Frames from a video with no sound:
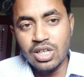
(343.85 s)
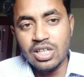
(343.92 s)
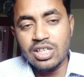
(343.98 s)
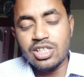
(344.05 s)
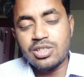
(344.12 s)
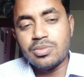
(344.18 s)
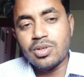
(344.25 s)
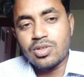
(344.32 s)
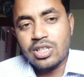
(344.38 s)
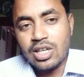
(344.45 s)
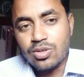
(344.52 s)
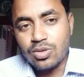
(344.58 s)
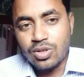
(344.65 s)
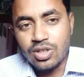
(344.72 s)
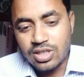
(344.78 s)
इस व्यवसाय को
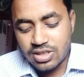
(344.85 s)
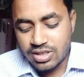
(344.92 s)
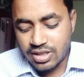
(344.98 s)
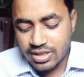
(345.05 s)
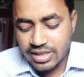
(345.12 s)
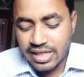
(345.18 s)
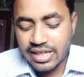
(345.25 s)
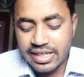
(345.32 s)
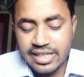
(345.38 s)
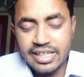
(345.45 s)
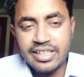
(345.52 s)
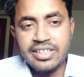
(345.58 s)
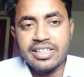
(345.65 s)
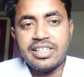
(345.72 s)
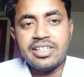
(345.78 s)
कर सकता है या
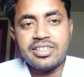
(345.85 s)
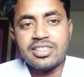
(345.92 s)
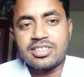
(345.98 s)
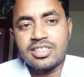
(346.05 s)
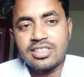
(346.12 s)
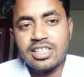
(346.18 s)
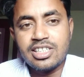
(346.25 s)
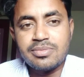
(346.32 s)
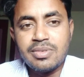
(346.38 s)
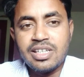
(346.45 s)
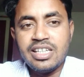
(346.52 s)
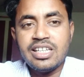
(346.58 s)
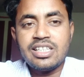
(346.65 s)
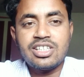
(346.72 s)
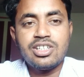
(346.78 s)
नहीं कर सकता इसमें
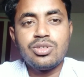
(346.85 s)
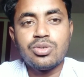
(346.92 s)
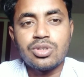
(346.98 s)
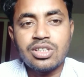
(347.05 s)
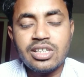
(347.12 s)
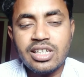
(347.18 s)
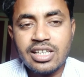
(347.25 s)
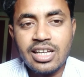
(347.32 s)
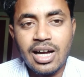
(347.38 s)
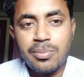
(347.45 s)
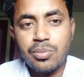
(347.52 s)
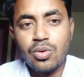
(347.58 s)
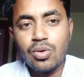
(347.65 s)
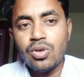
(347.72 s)
ये चीज होती है कि आपको